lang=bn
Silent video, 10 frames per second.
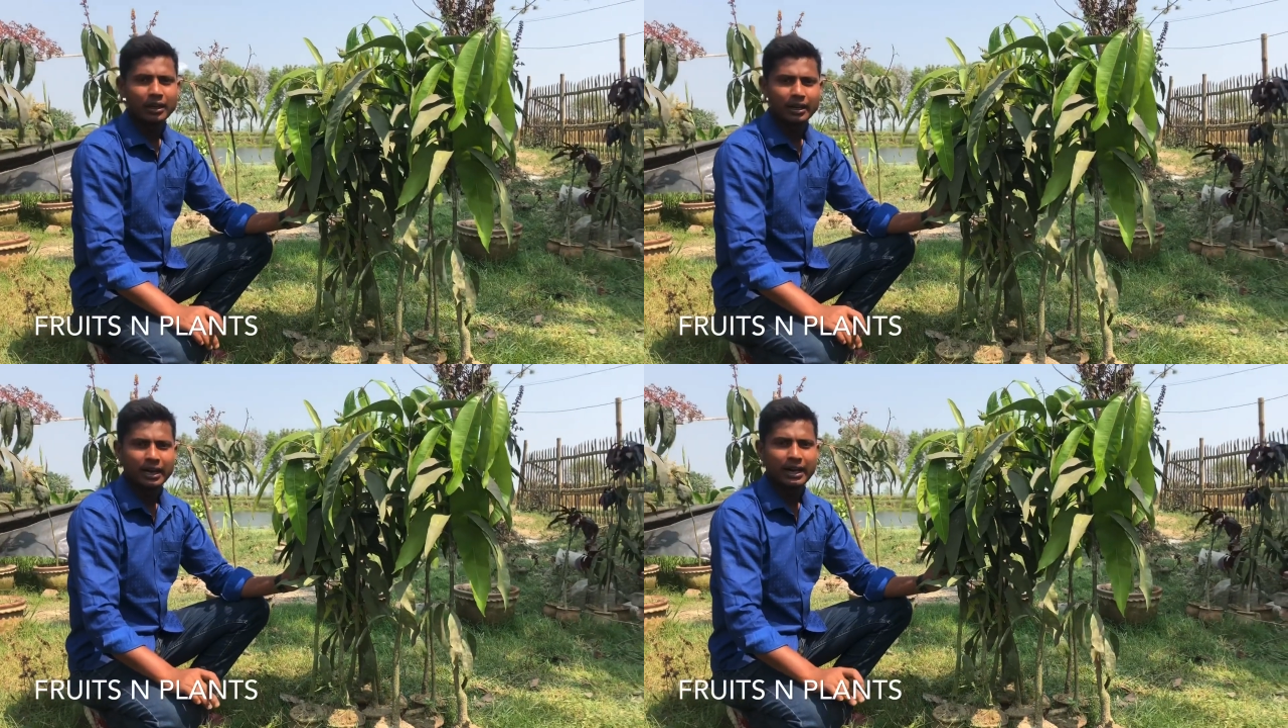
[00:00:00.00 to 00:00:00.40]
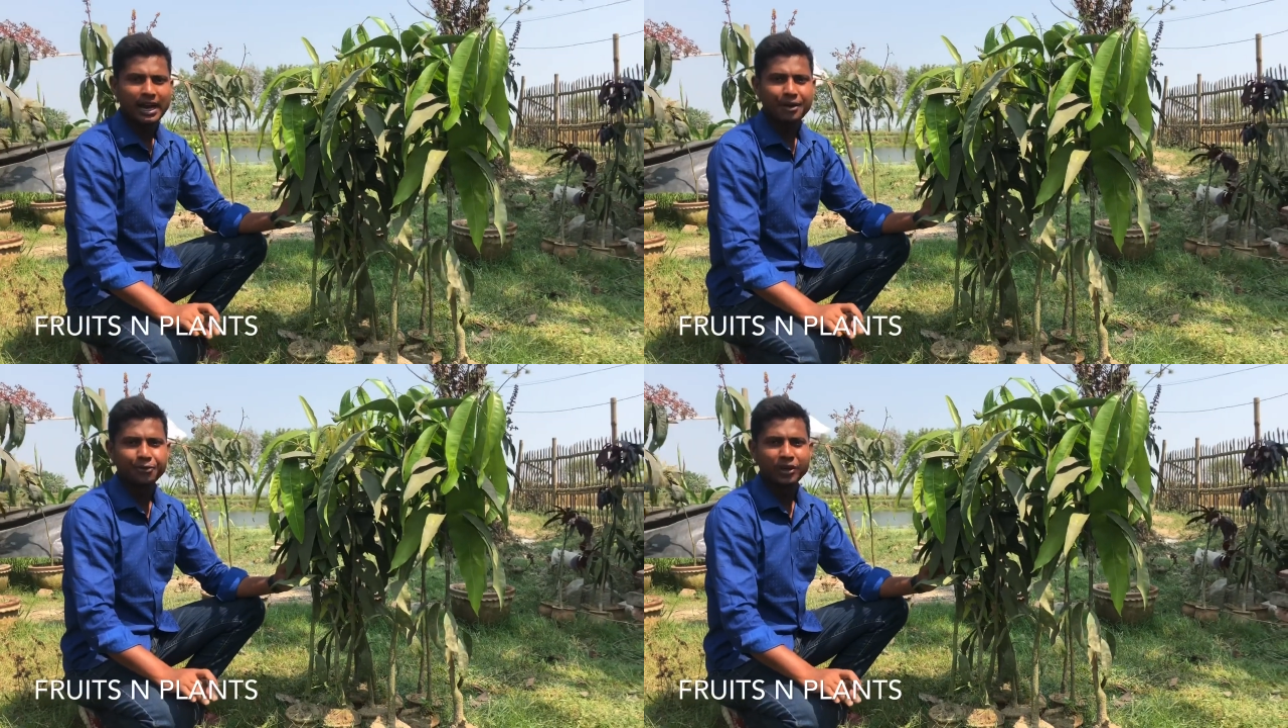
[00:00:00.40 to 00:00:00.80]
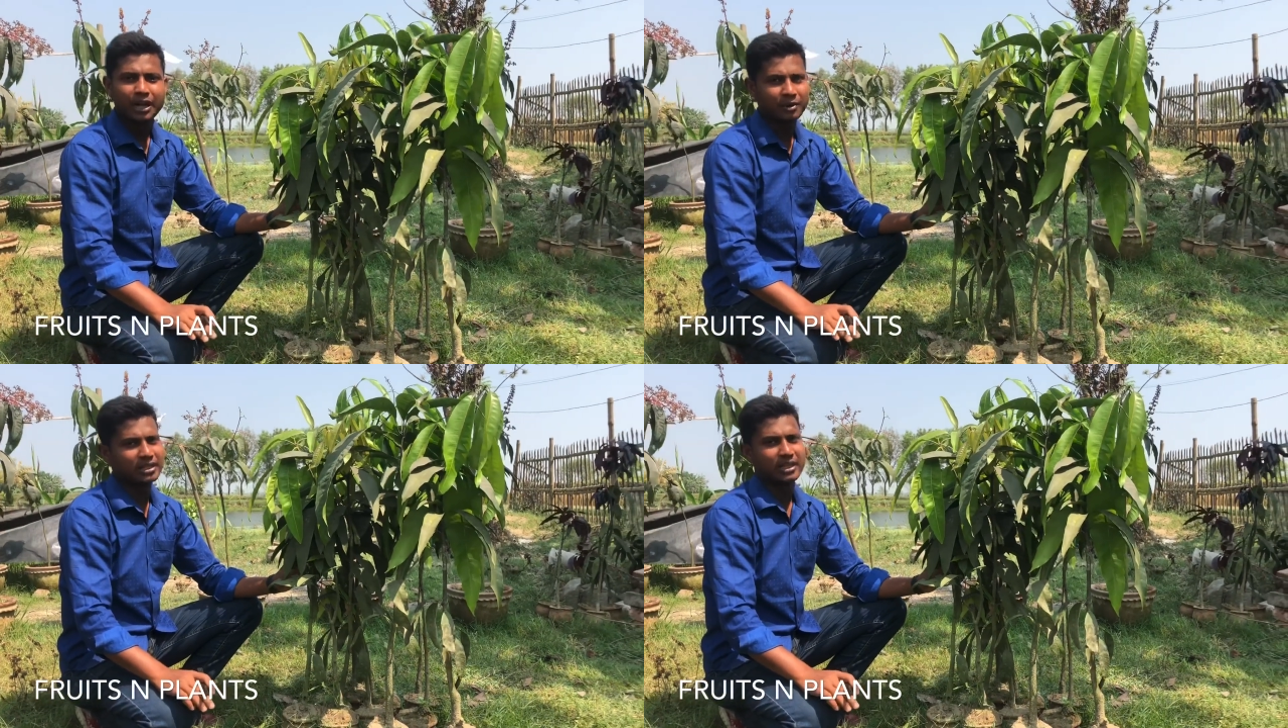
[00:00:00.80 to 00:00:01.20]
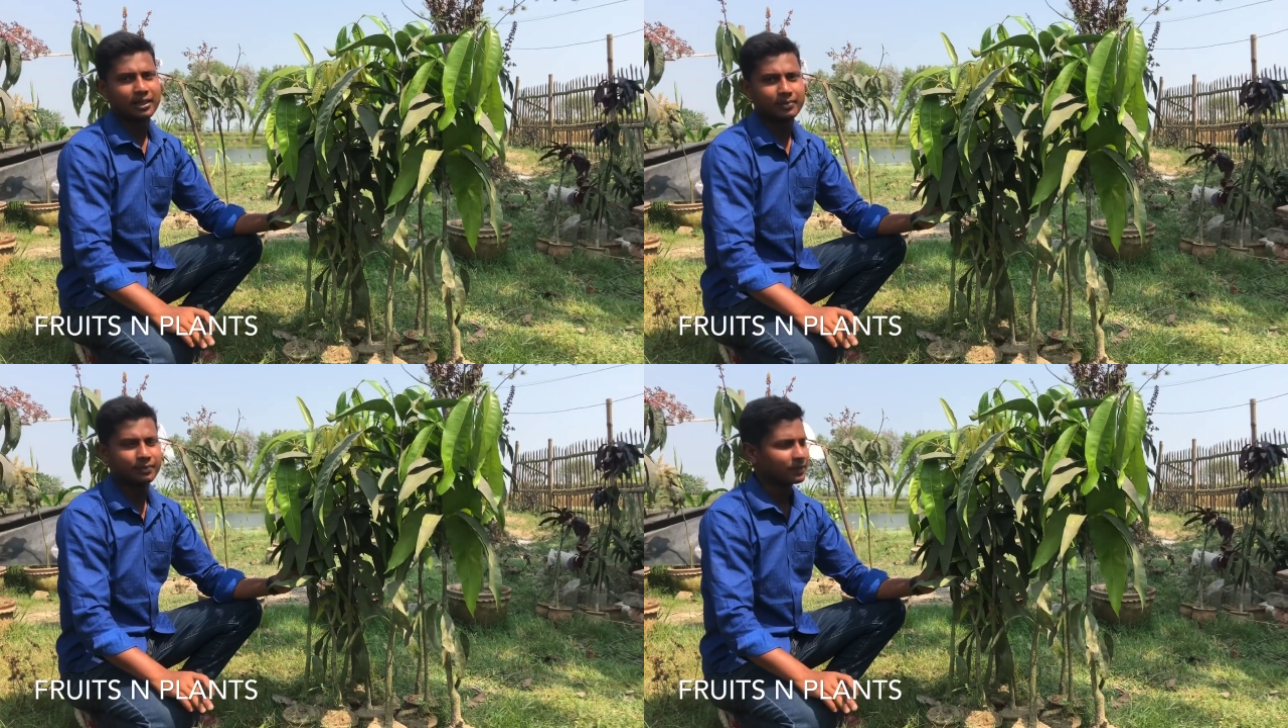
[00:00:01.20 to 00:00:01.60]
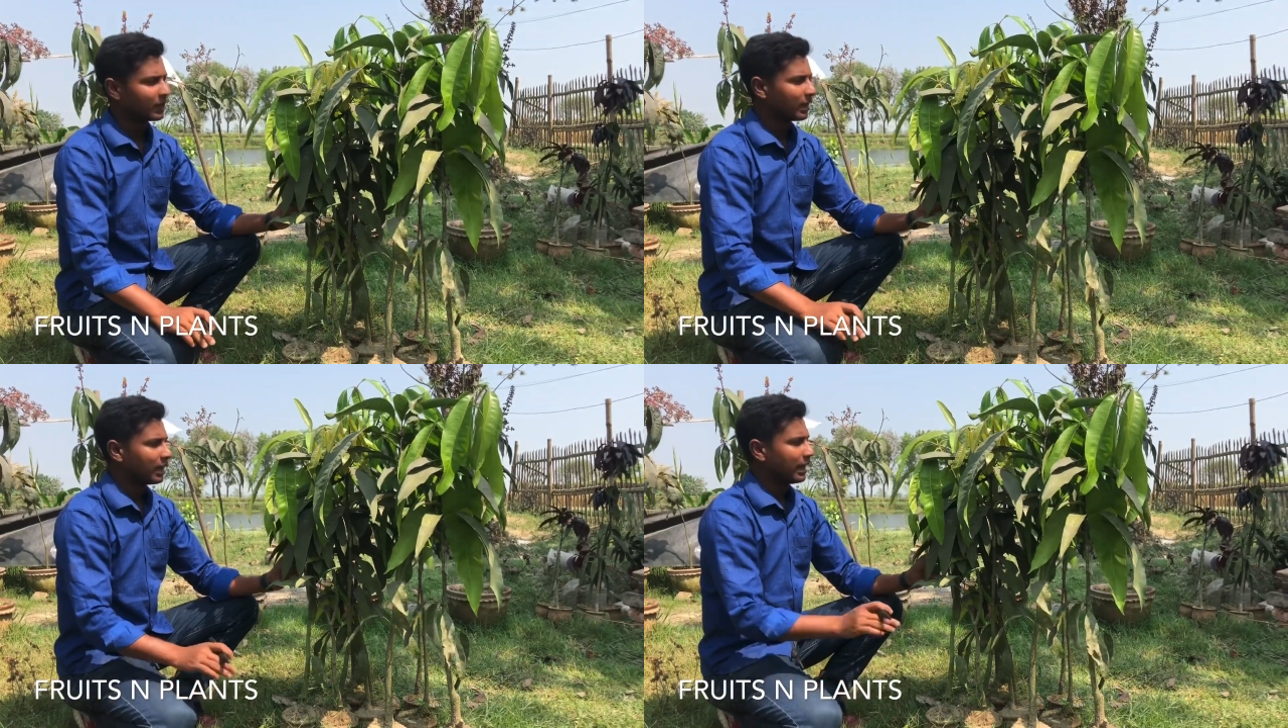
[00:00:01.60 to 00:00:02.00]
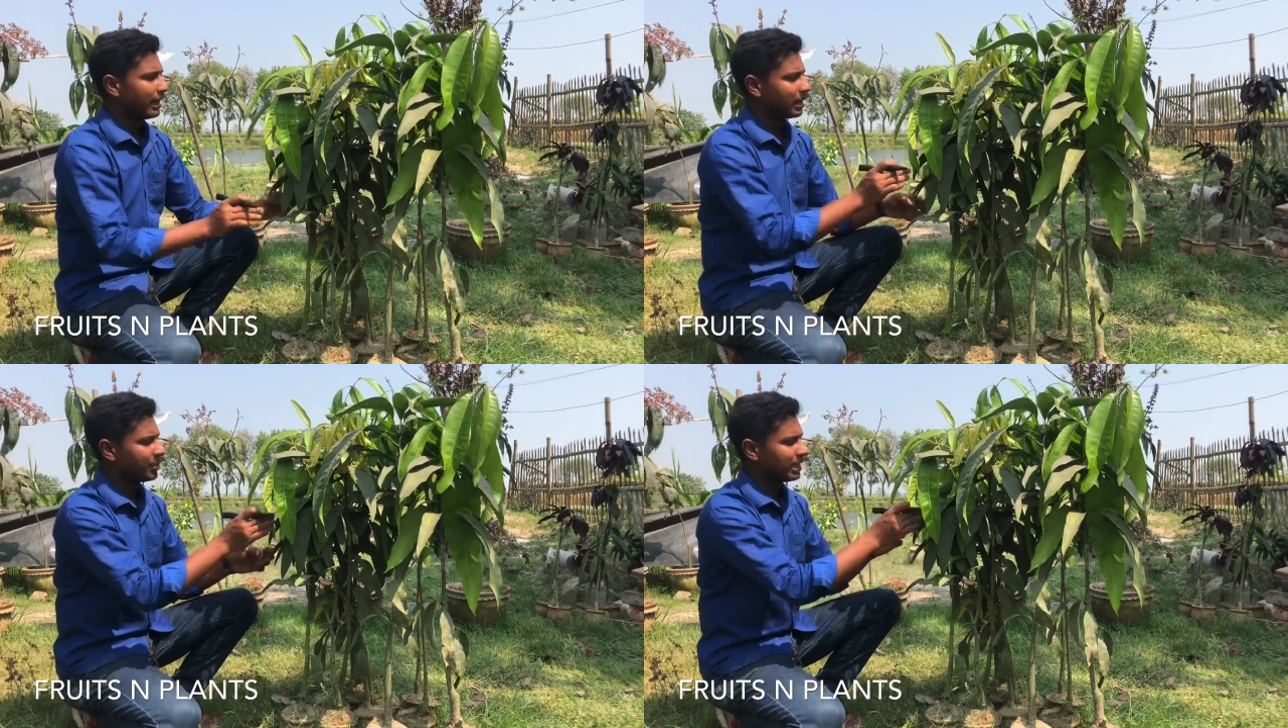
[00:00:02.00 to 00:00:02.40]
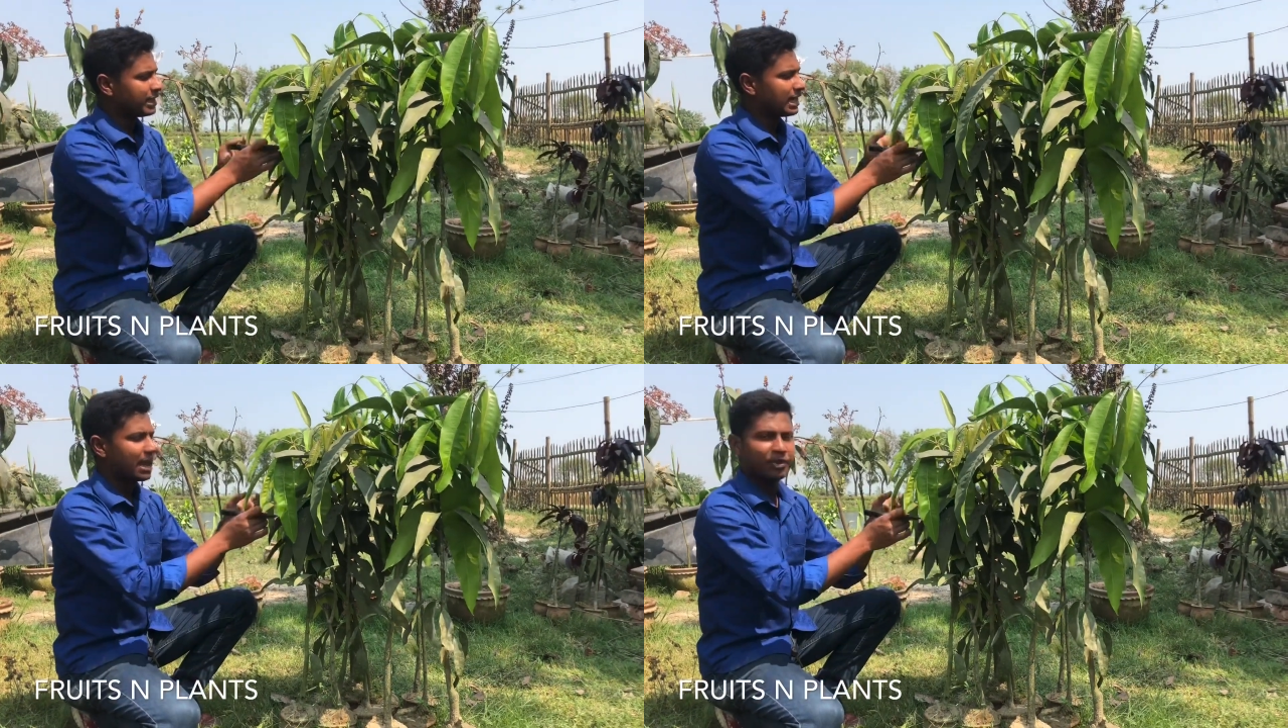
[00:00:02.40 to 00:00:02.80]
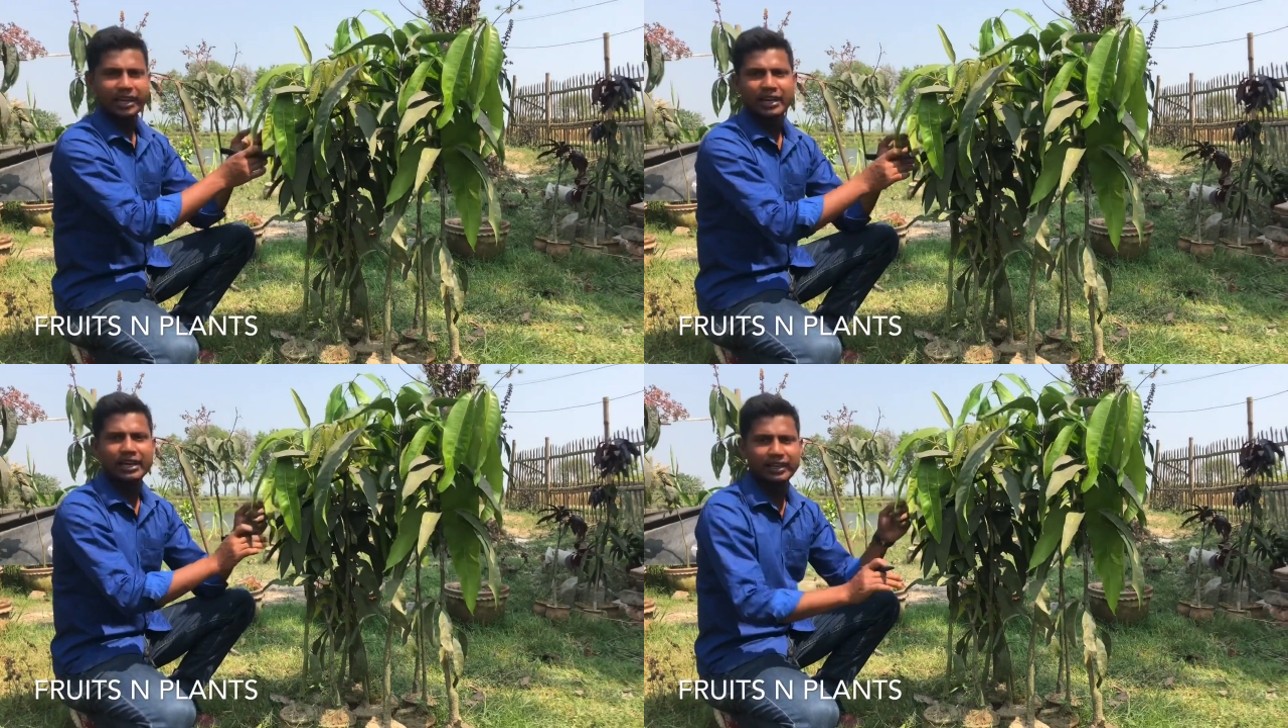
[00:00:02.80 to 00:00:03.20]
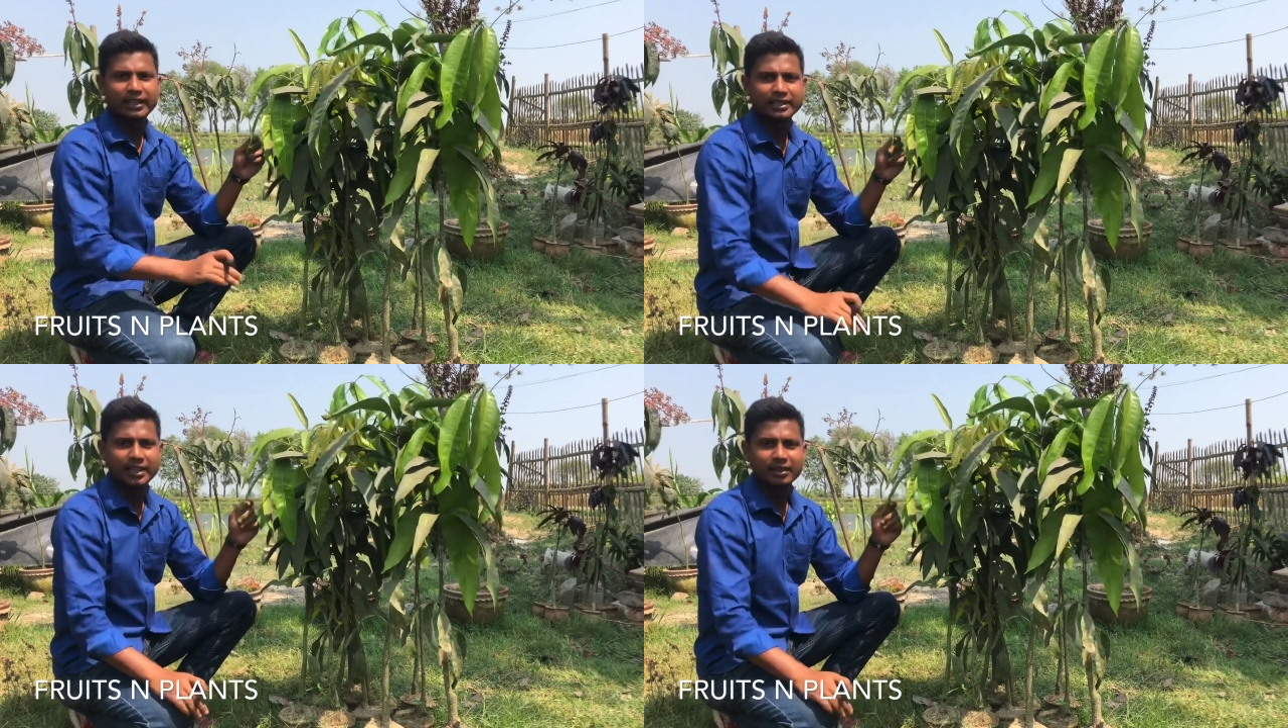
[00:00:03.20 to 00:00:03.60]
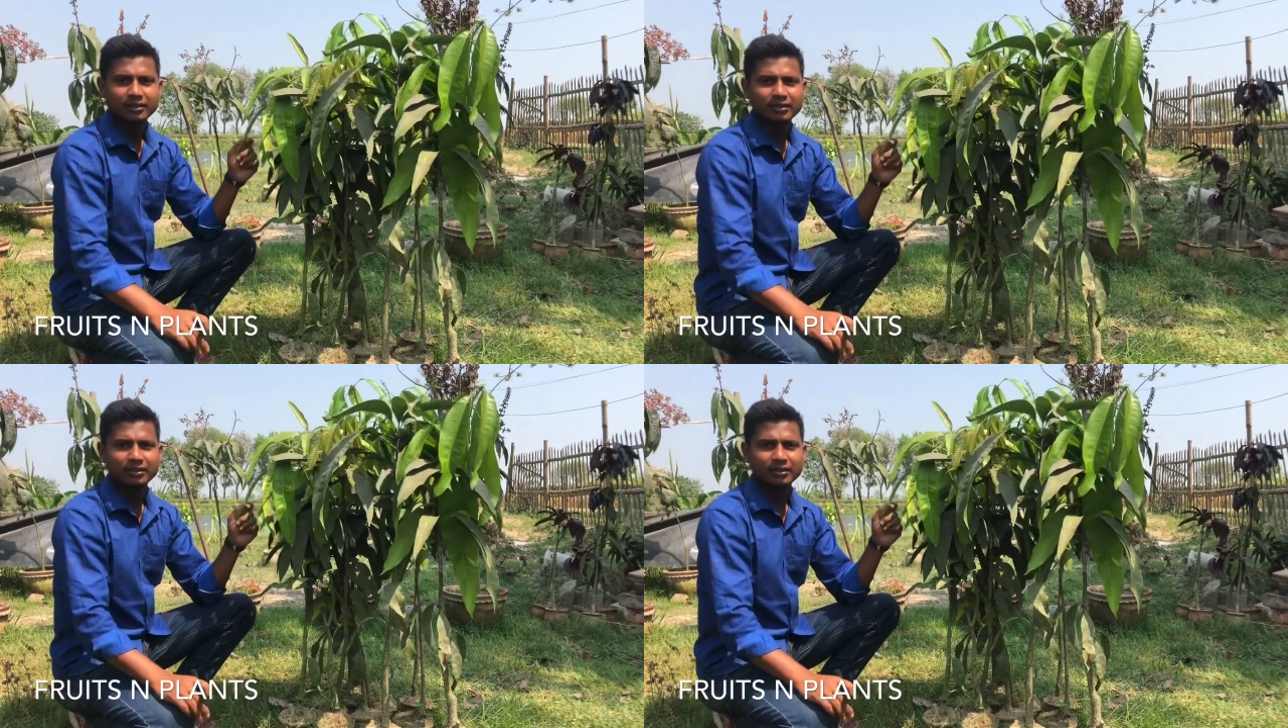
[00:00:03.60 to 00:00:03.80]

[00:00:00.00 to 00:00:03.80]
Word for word: রেড আইভরি আমের চারা এটা বিদেশি আমেরিকান একটা জাত